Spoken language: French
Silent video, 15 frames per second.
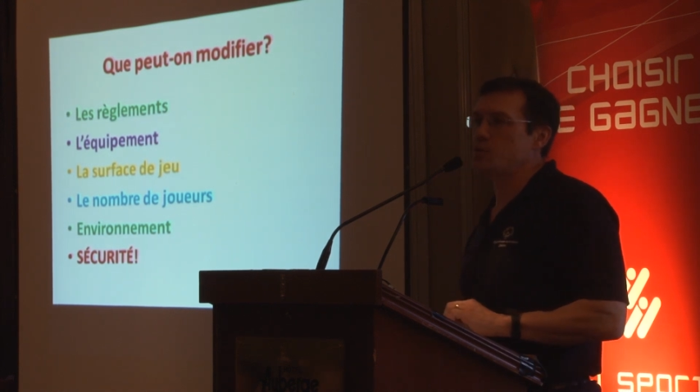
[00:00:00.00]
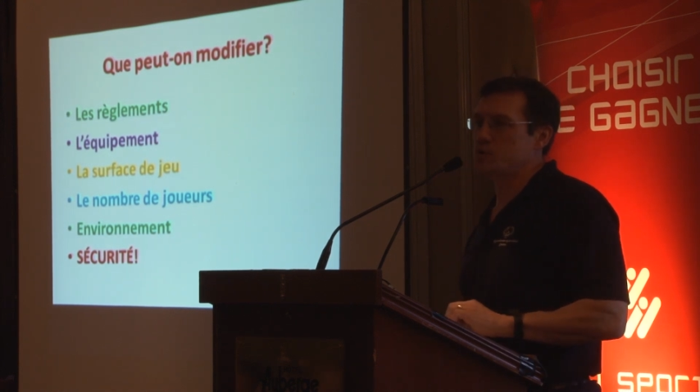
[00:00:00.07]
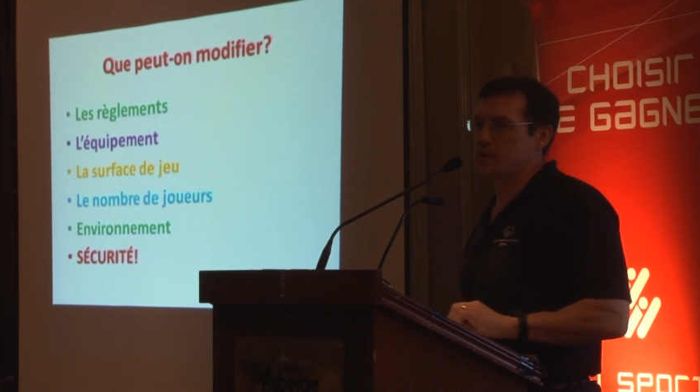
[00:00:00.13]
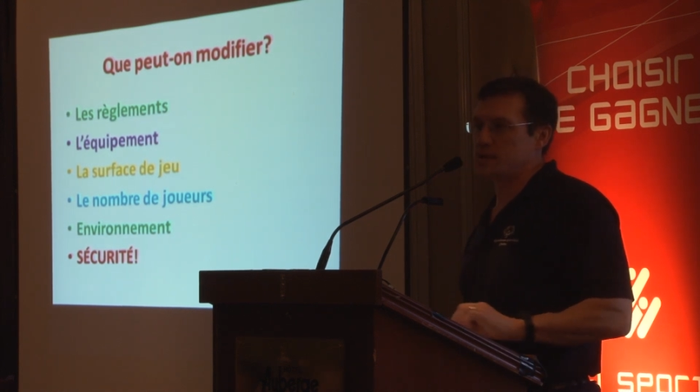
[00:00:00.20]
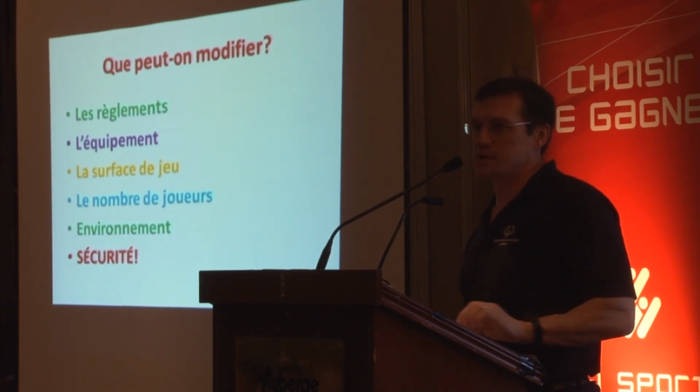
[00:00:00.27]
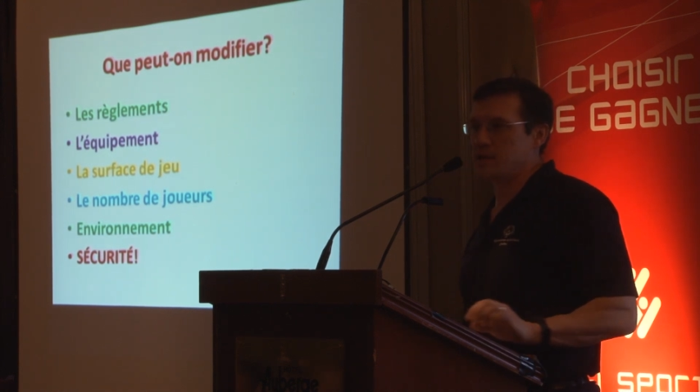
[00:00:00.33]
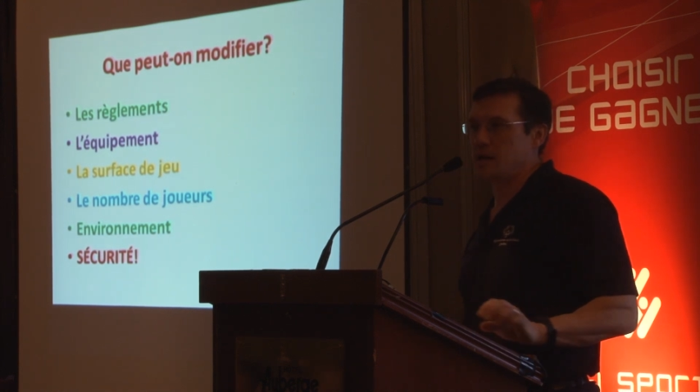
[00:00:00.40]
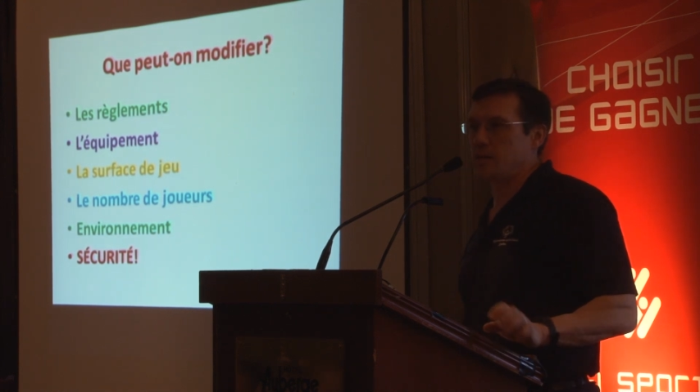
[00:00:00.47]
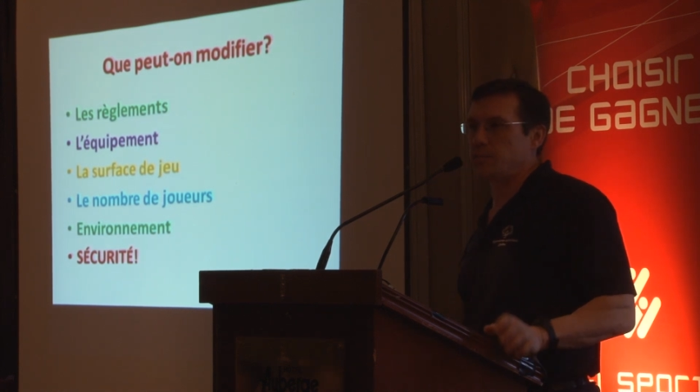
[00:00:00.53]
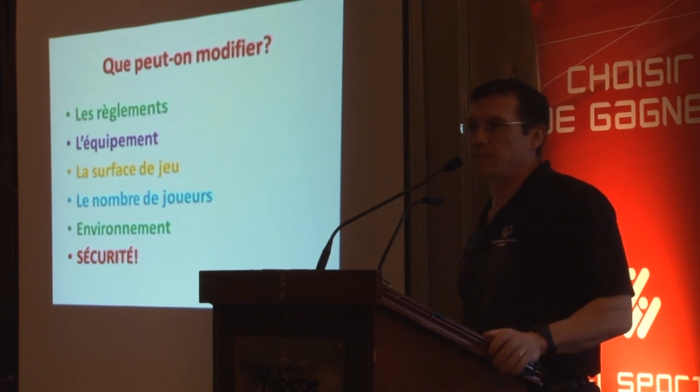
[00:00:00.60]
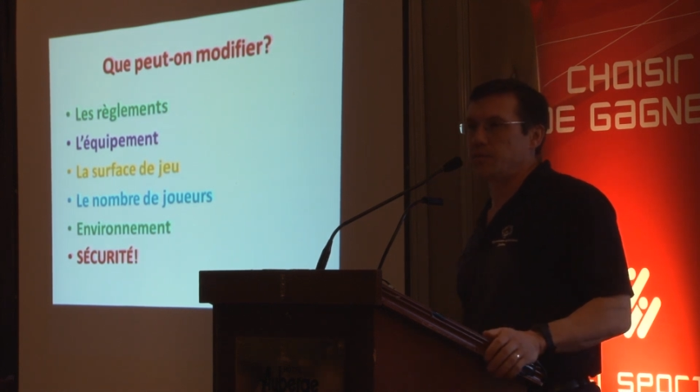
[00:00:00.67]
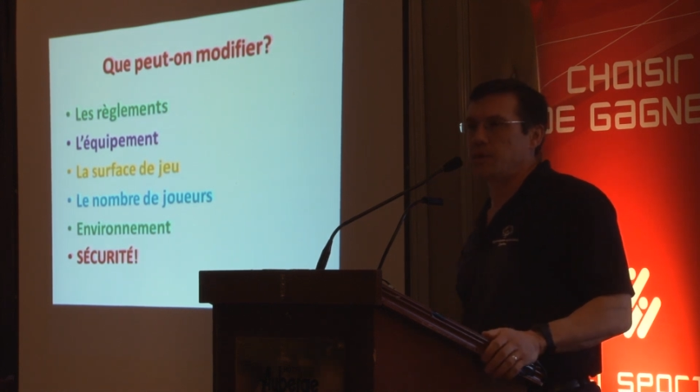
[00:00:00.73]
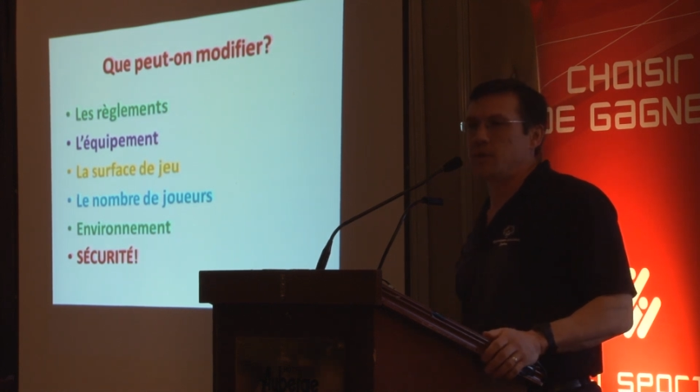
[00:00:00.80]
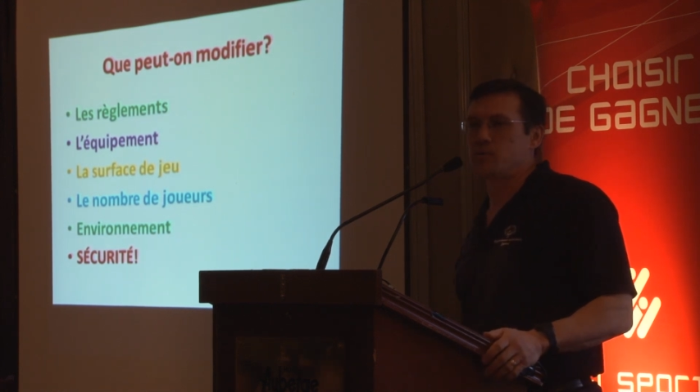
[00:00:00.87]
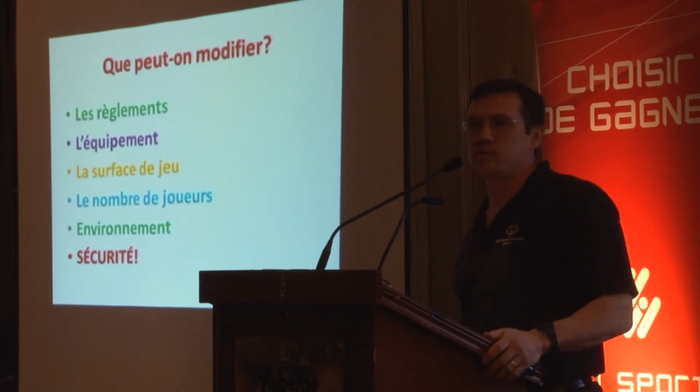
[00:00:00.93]
beaux exemples,
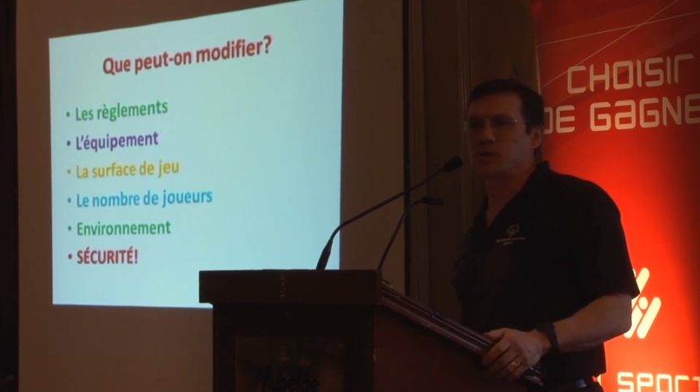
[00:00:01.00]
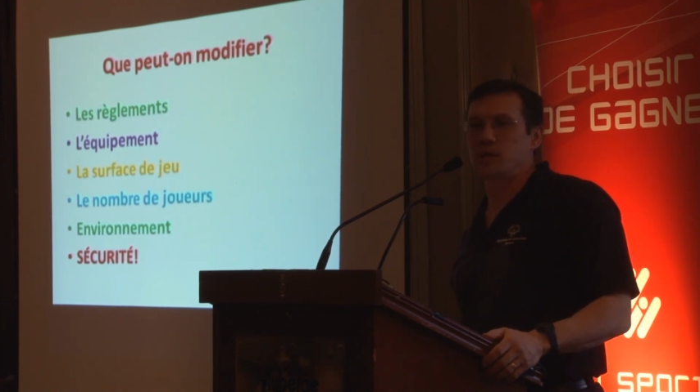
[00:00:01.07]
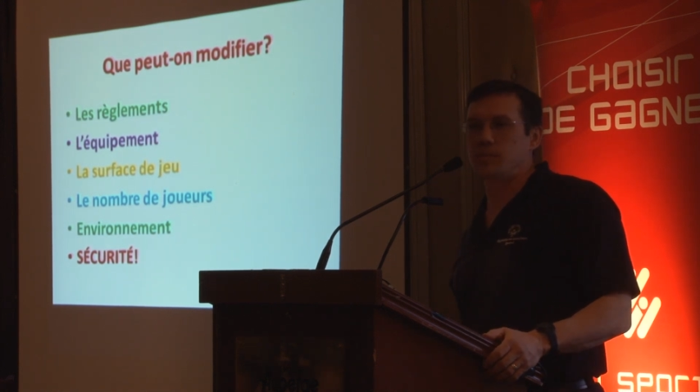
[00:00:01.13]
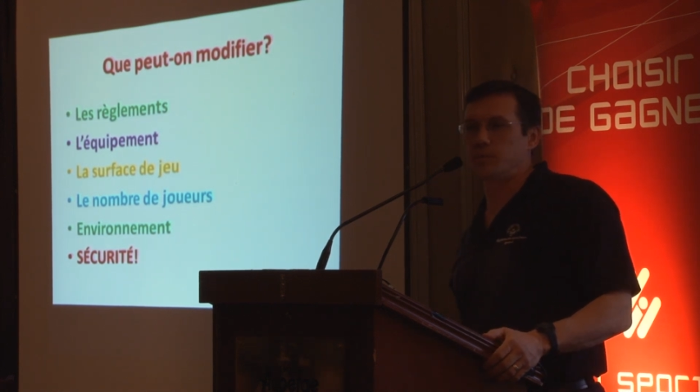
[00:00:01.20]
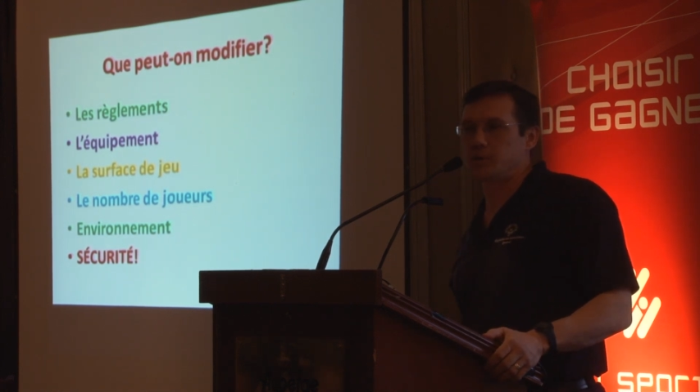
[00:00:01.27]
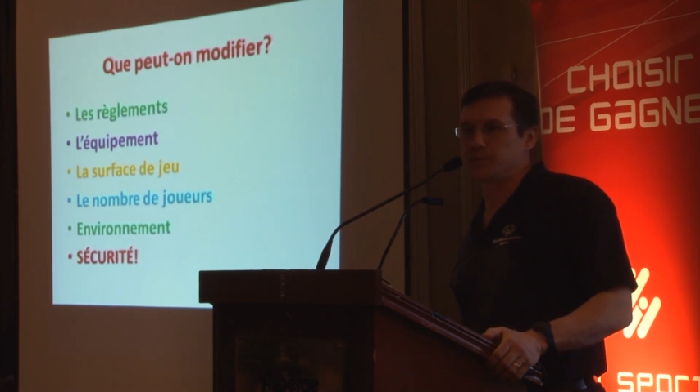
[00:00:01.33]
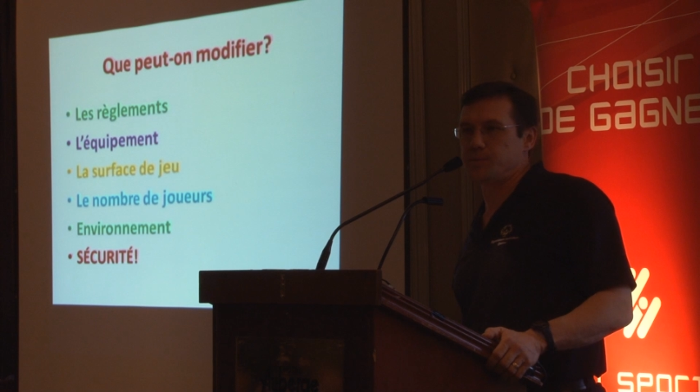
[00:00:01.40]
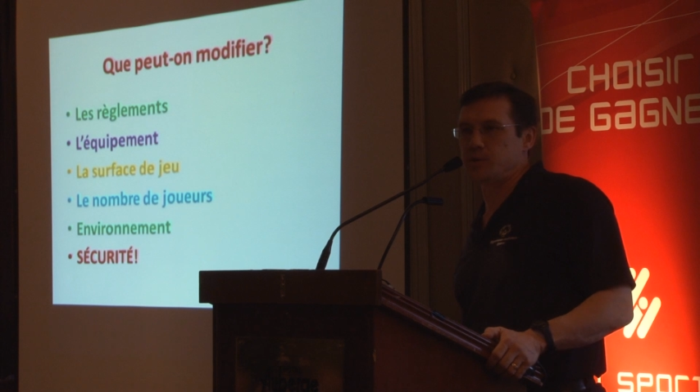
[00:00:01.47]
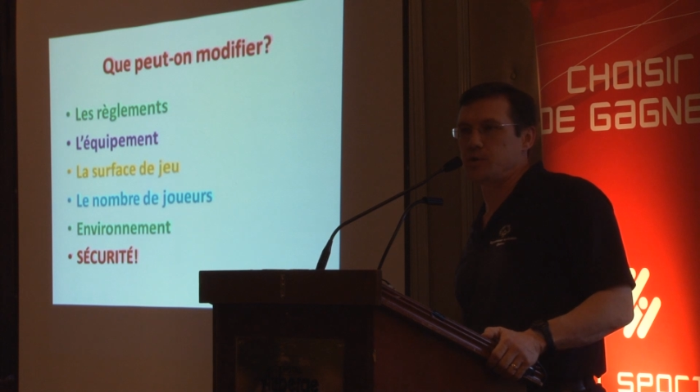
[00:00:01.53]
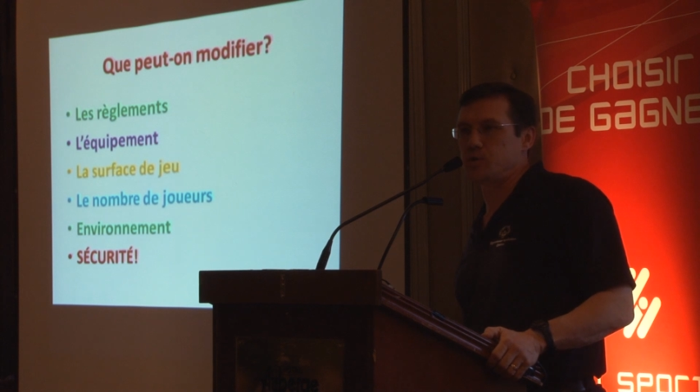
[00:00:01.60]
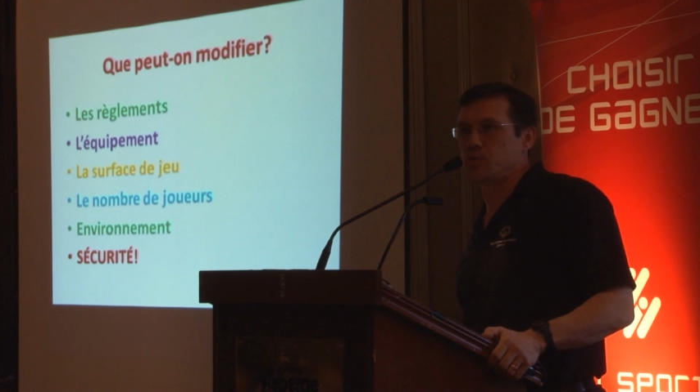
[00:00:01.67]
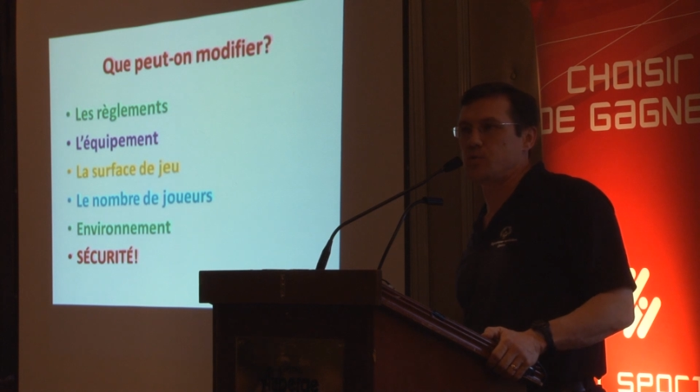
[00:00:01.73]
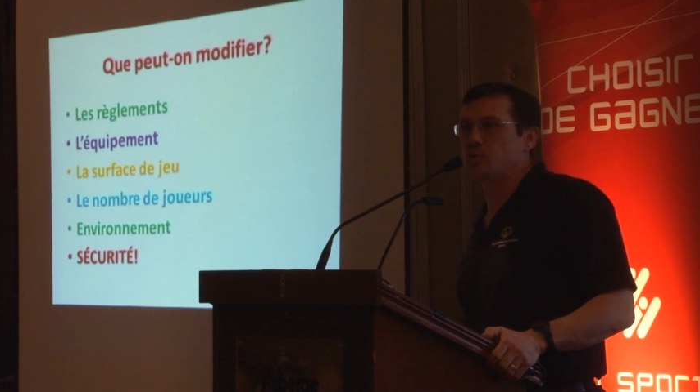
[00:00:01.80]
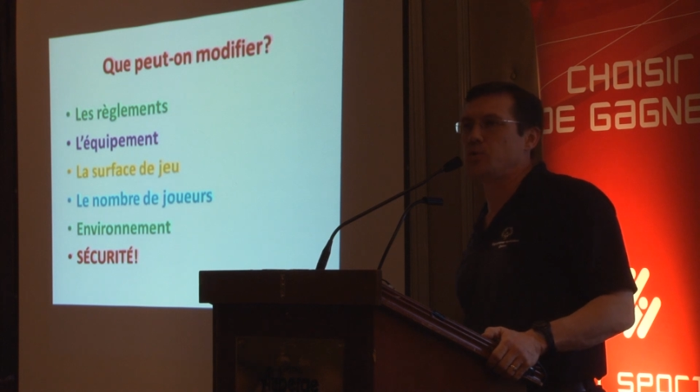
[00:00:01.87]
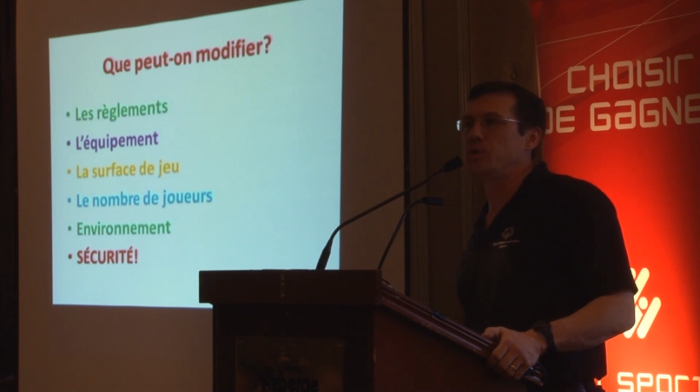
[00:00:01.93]
tant aux Olympiques
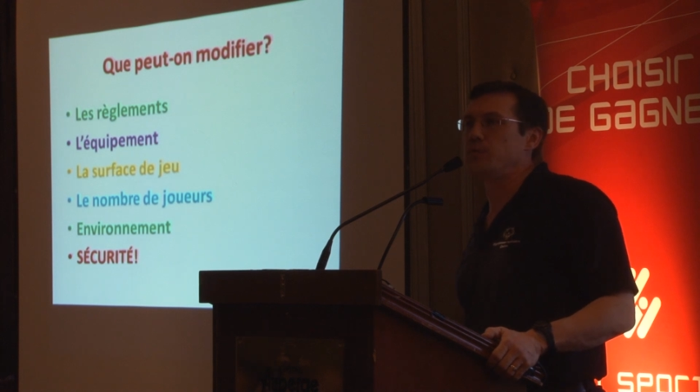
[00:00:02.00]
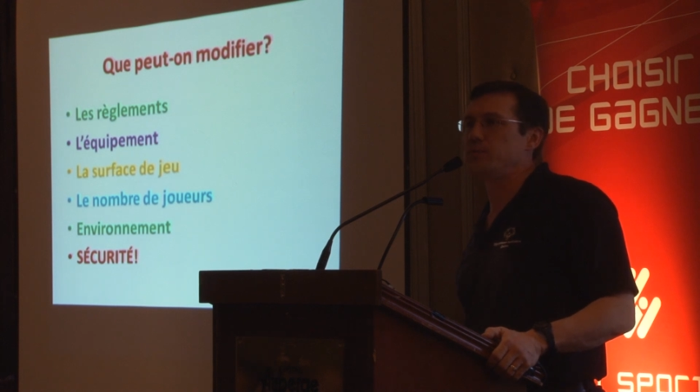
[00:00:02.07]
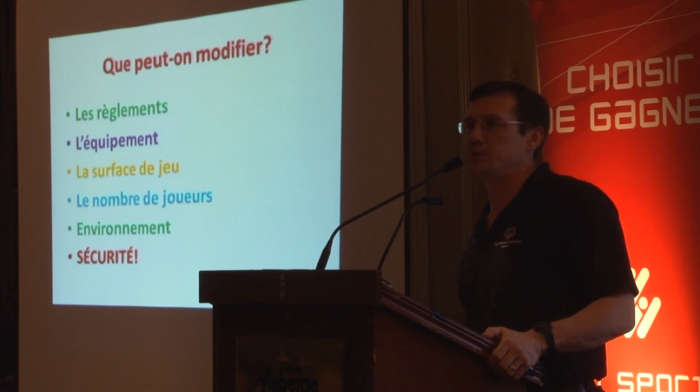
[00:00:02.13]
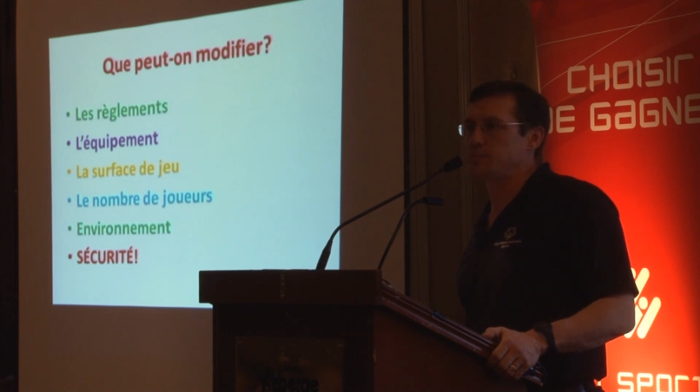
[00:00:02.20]
spéciaux qu'aux défis